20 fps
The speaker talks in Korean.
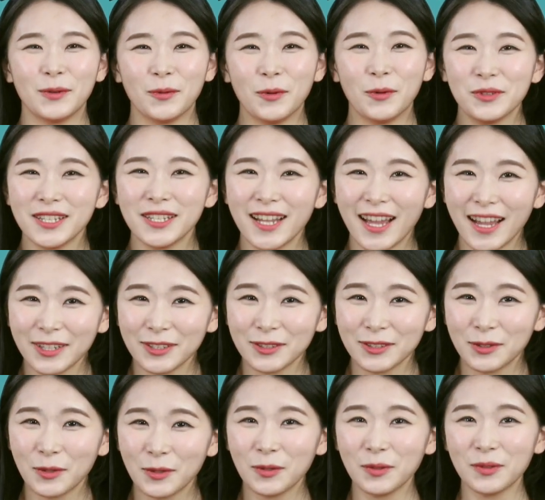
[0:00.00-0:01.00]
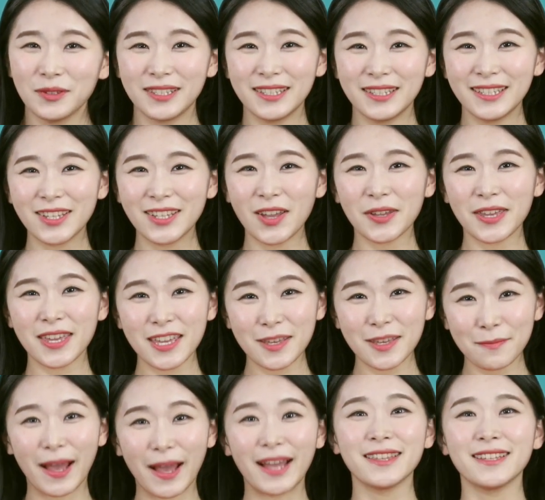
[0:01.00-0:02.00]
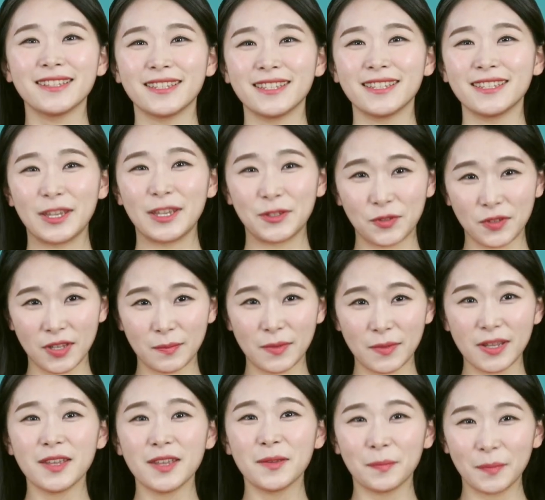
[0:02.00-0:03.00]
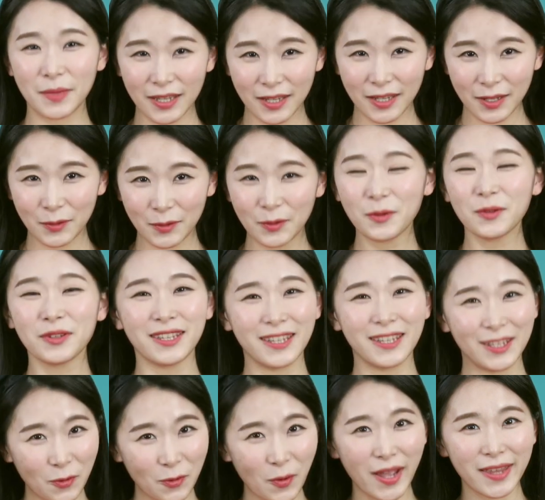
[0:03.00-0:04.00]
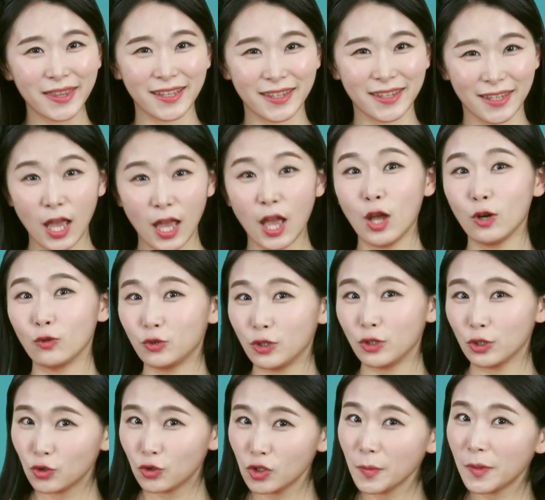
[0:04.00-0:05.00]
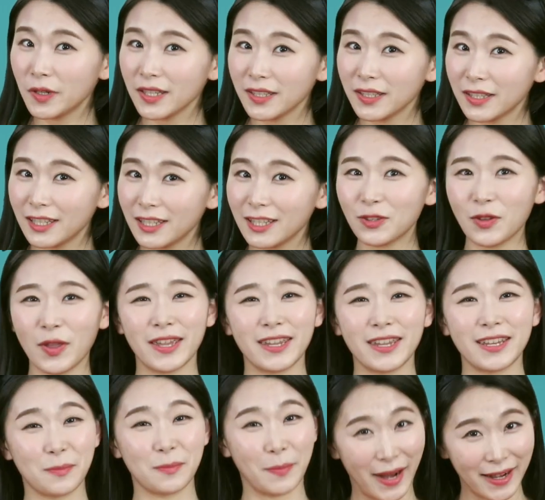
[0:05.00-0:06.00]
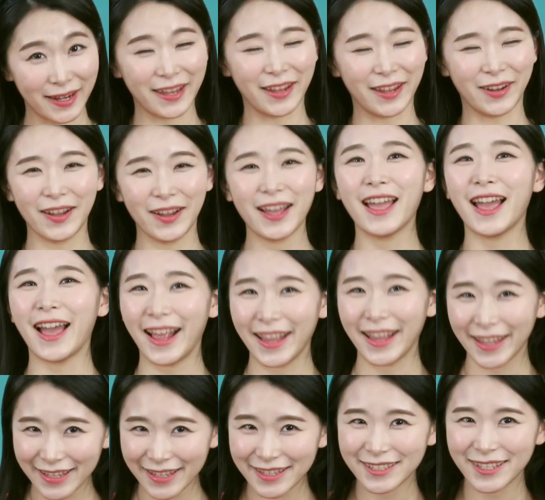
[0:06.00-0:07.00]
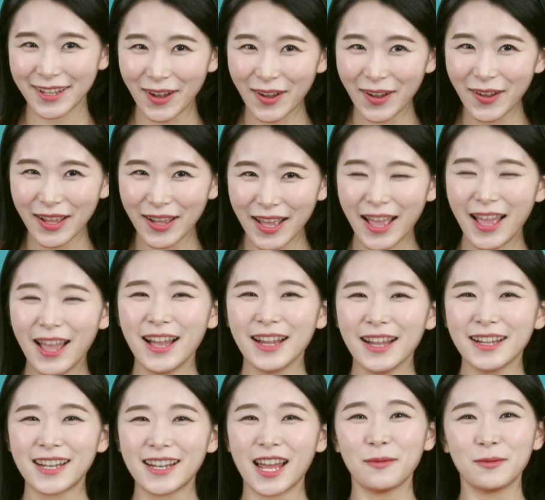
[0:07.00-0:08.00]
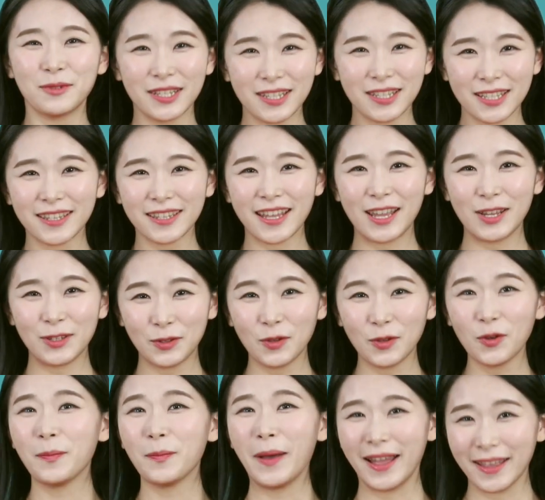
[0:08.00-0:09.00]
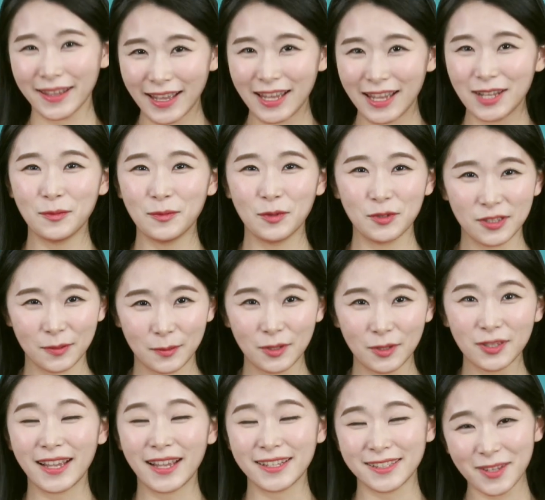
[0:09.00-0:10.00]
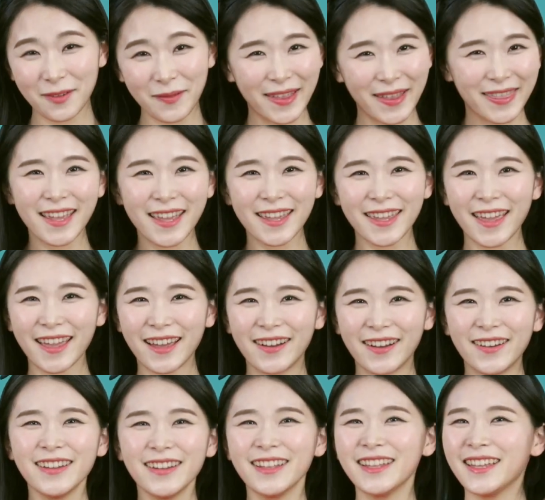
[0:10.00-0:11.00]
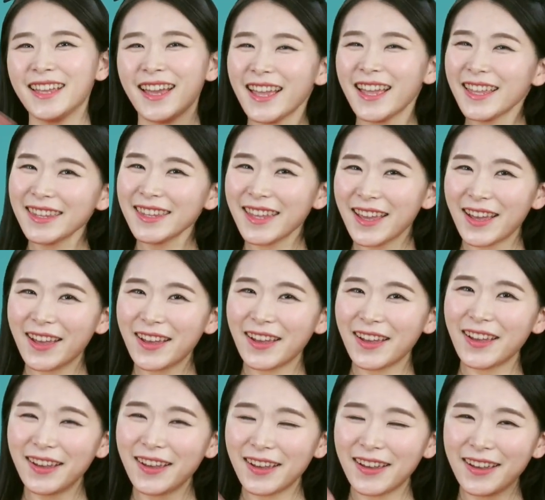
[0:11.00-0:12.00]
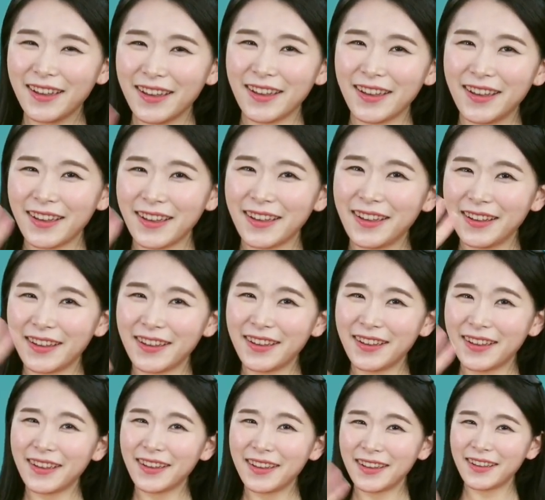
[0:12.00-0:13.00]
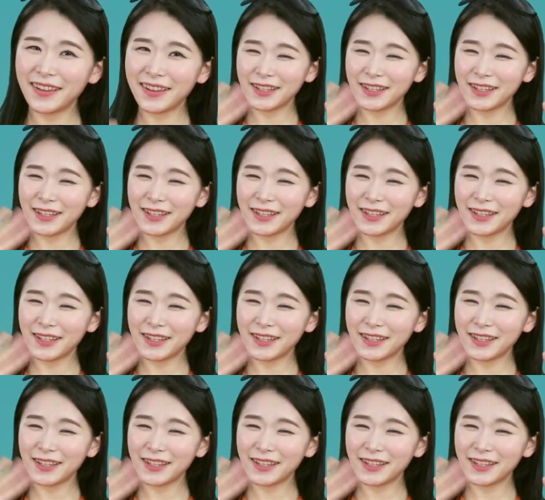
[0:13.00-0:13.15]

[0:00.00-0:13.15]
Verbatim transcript: 오늘 하루도 능력이 많으신 예수님을 믿고 기도하는 우리 꿀벌이들이 되기를 바래요. 알겠죠? 그럼 우리는 내일 또 반가운 모습으로 다시 또 만날게요. 안녕!